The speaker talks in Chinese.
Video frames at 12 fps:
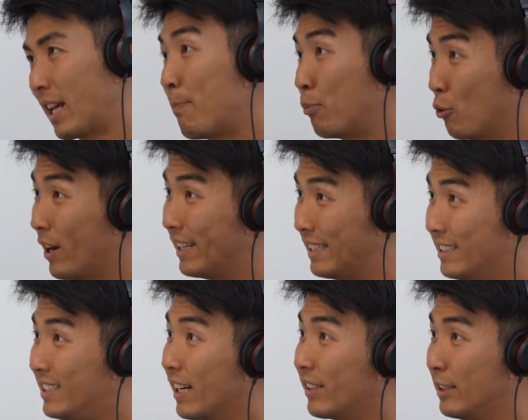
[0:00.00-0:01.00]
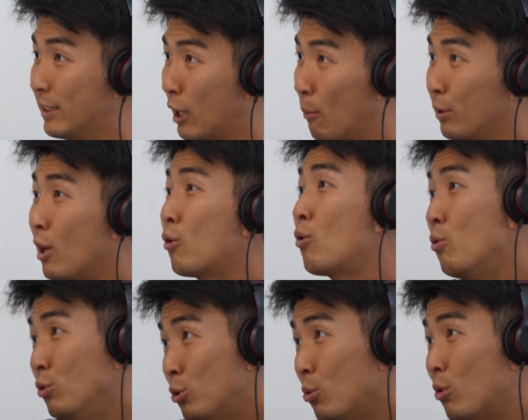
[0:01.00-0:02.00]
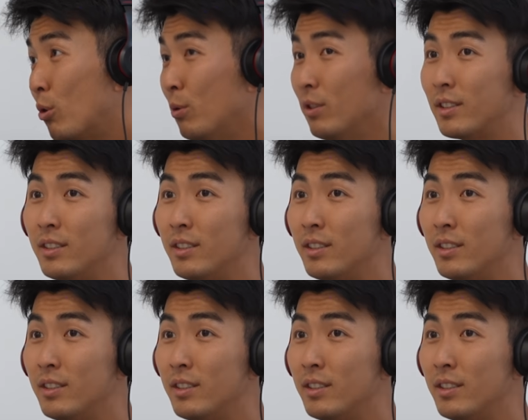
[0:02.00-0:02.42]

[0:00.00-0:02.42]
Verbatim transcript: 它不会影响你找不到工作，或者